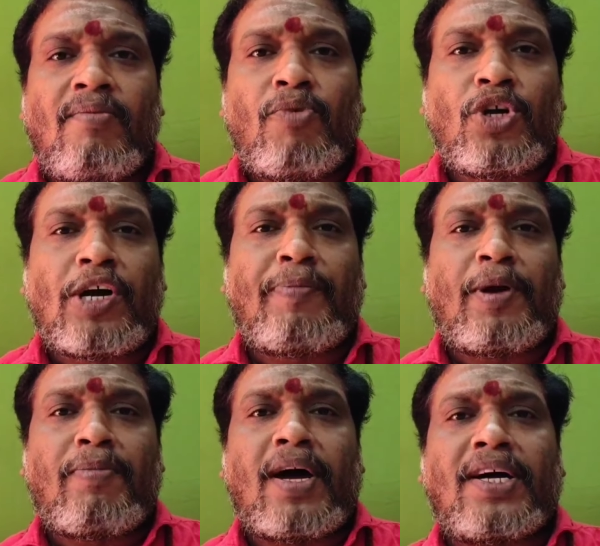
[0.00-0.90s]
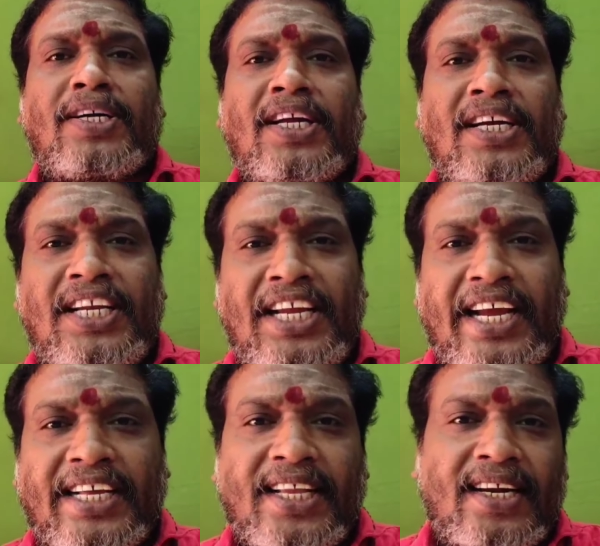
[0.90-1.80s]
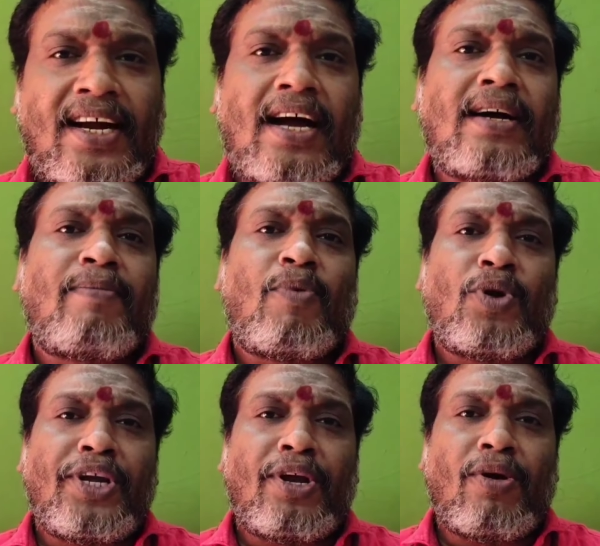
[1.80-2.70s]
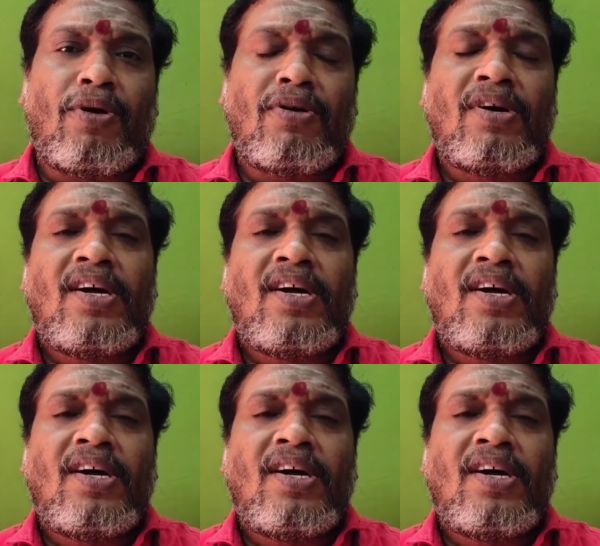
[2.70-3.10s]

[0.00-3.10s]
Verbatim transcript: முருகப்பெருமாக்கிட்ட நீங்கள் எதற்காக போனீங்களோ